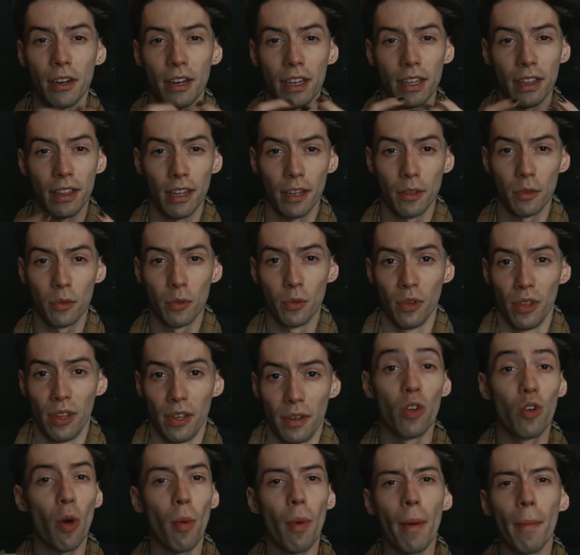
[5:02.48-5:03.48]
arquitetura.
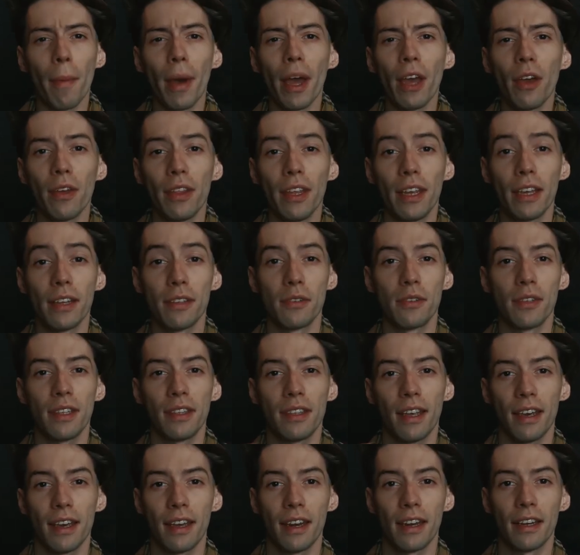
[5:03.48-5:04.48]
Como a maioria dos
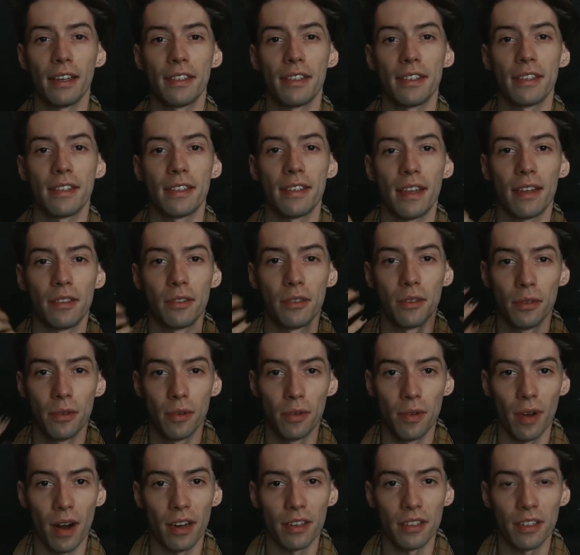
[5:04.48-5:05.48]
integrantes
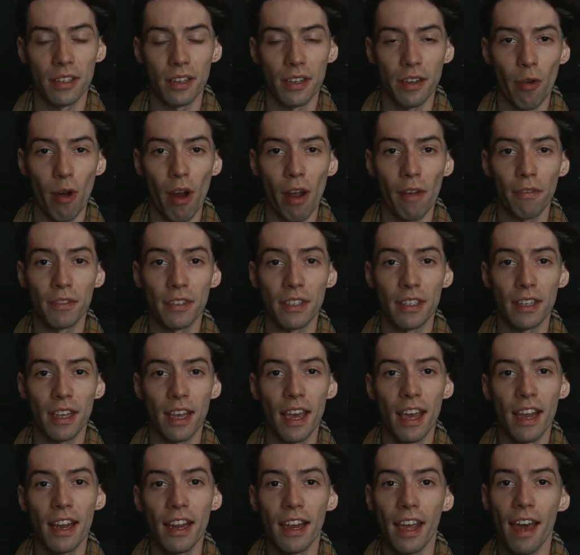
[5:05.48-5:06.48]
do Arts and Crafts,
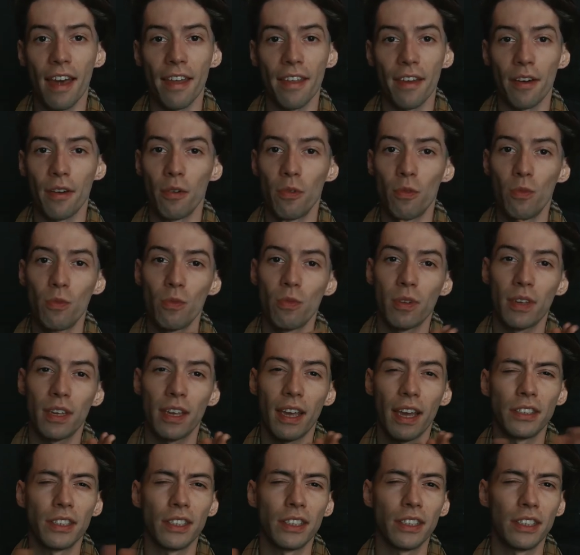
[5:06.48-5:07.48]
ele era um
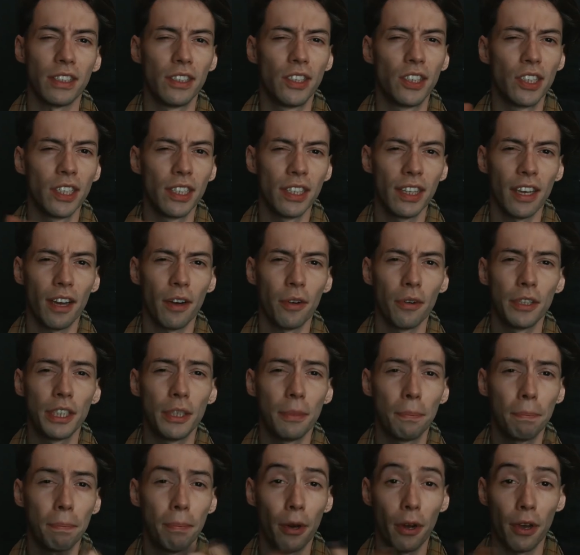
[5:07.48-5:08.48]
que a gente diria
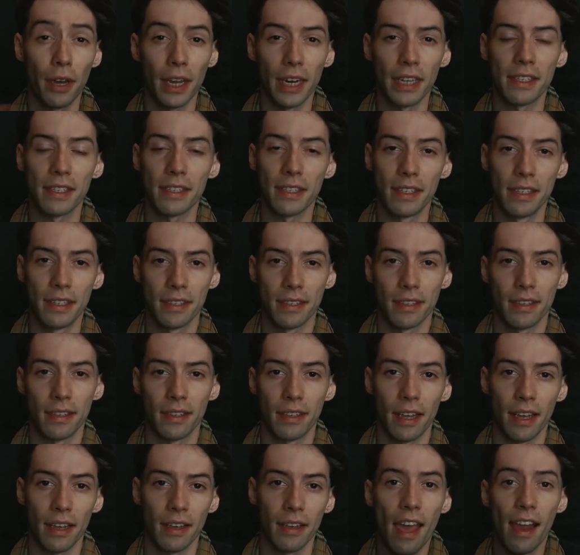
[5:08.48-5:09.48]
hoje progressista,
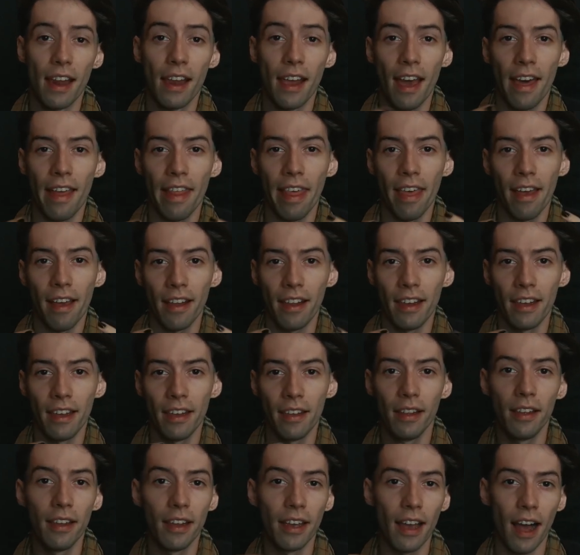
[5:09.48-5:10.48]
né? Ele era
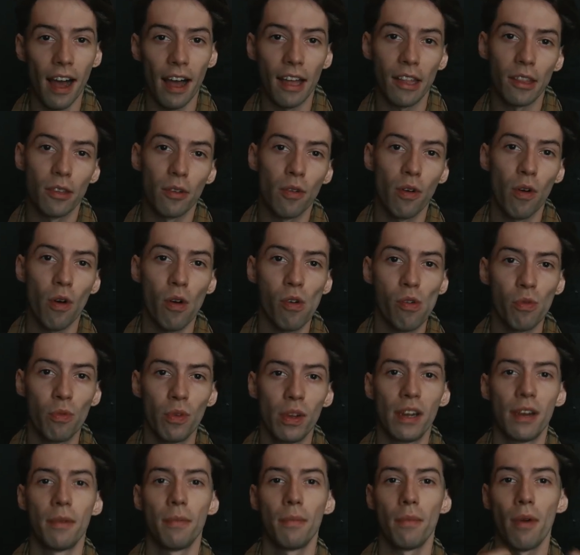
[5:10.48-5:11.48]
ali ligado com
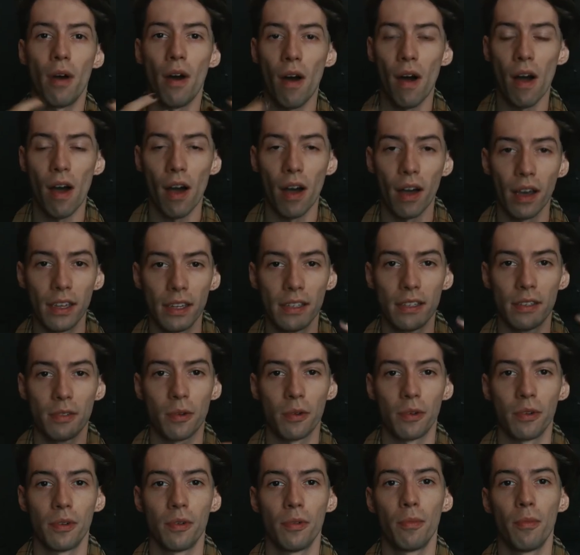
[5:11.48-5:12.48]
William Morris,
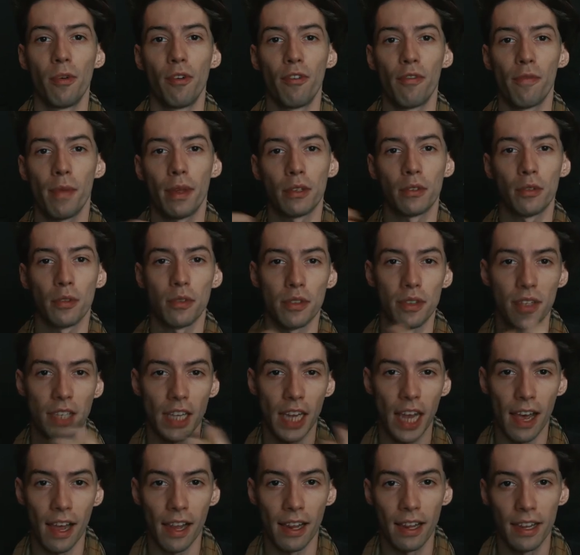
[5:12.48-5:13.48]
com o movimento
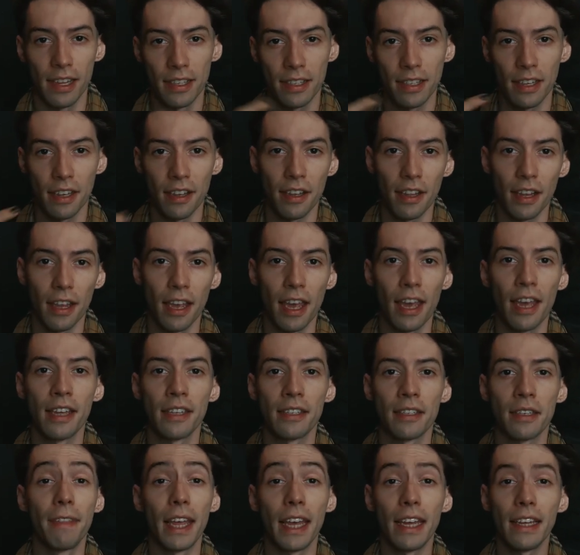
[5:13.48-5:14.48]
socialista
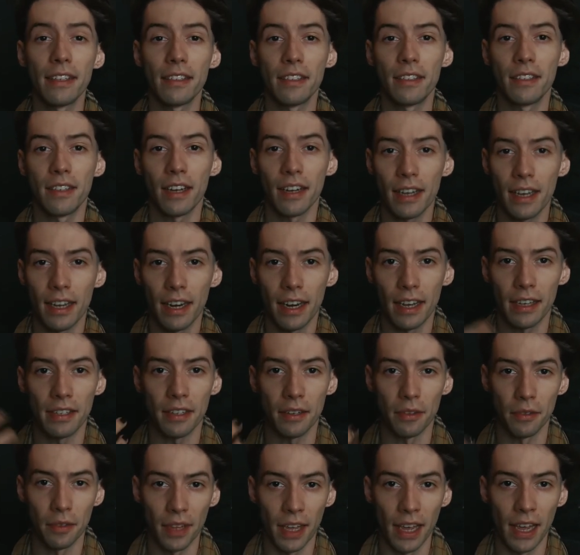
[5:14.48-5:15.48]
inglês. Desde a
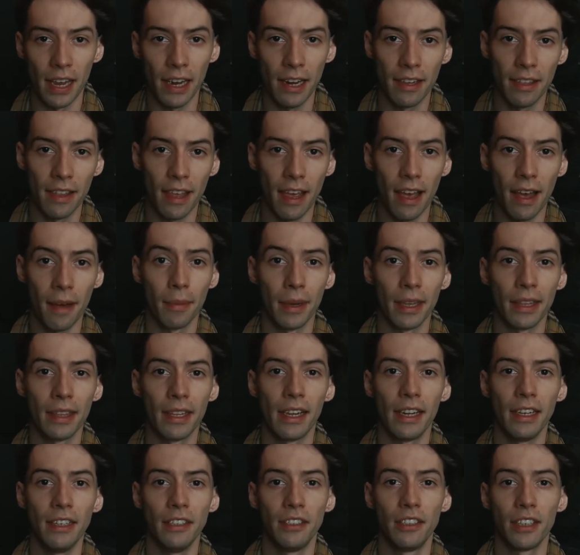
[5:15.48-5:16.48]
criação dele, né, a mãe
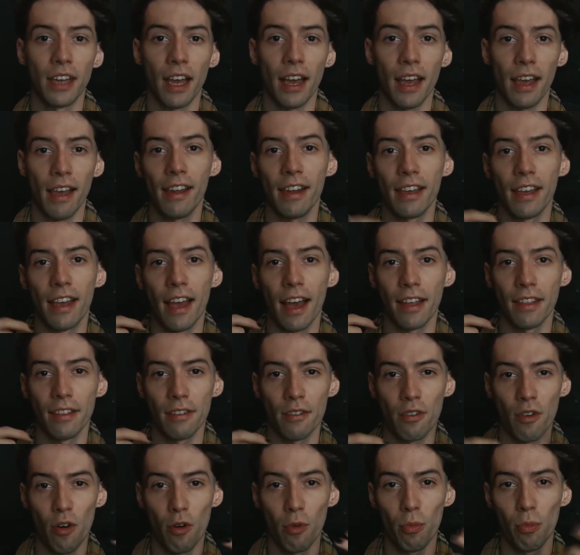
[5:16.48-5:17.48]
dele já é ligada
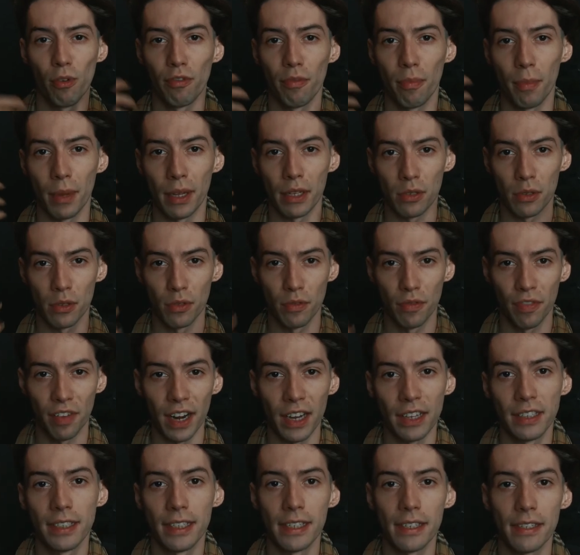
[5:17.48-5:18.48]
com o movimento
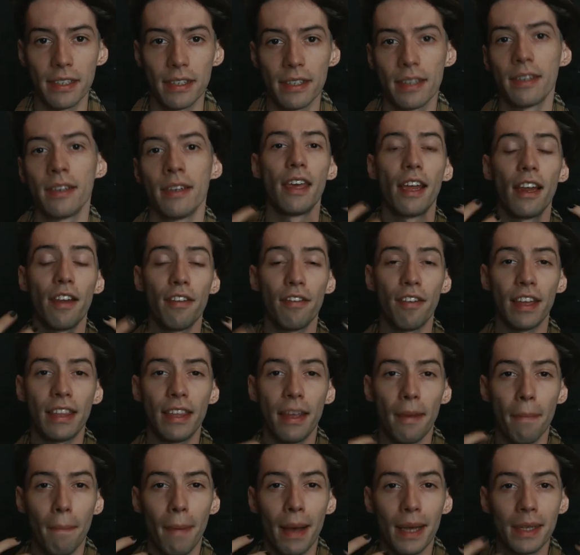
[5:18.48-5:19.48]
sufragista e ele vai
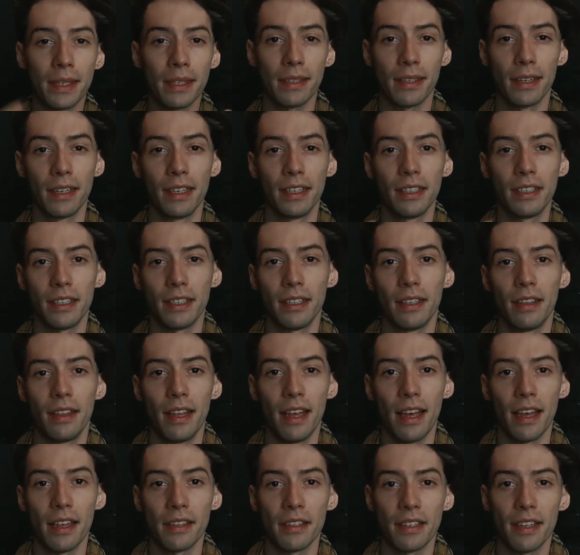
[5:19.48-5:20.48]
ter bastante
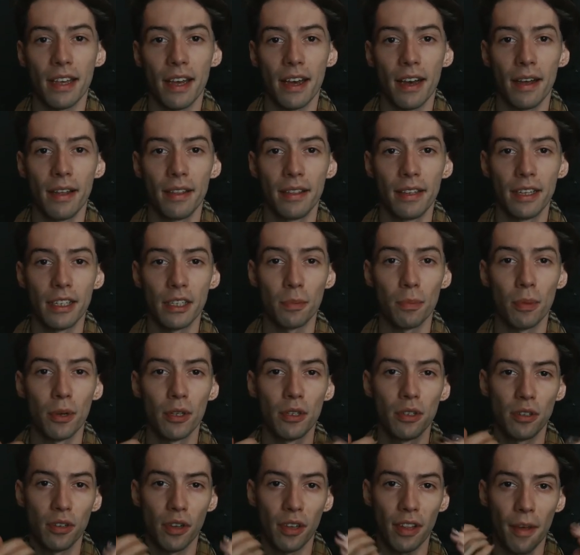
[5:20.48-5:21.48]
dessa desse
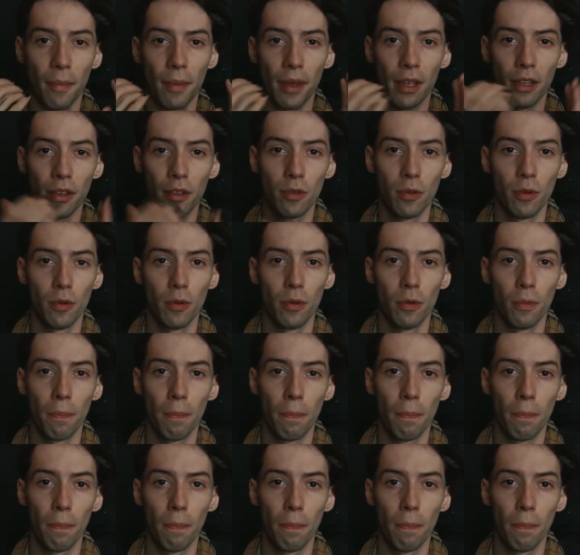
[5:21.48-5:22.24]
posicionamento